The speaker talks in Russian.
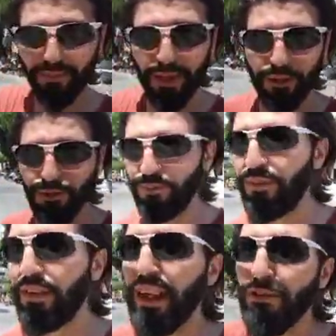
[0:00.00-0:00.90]
Пойдем.
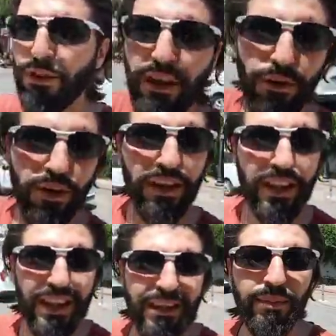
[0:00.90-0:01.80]
Есть вот такой
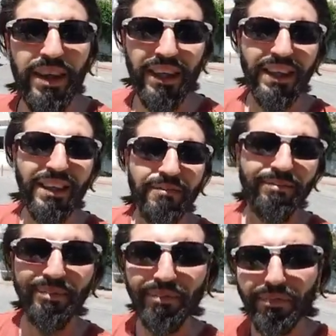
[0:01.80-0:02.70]
интересный магазин
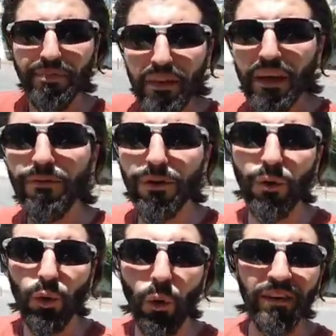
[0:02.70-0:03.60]

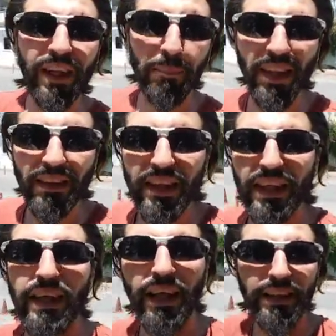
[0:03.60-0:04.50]
фруктовые
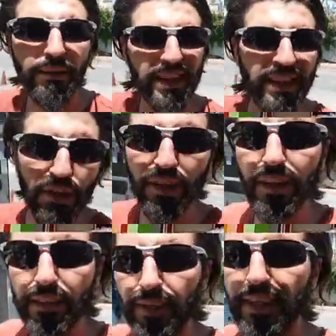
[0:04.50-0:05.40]
напитки, Atom Station
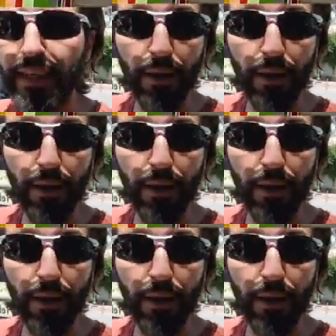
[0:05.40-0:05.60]
называется.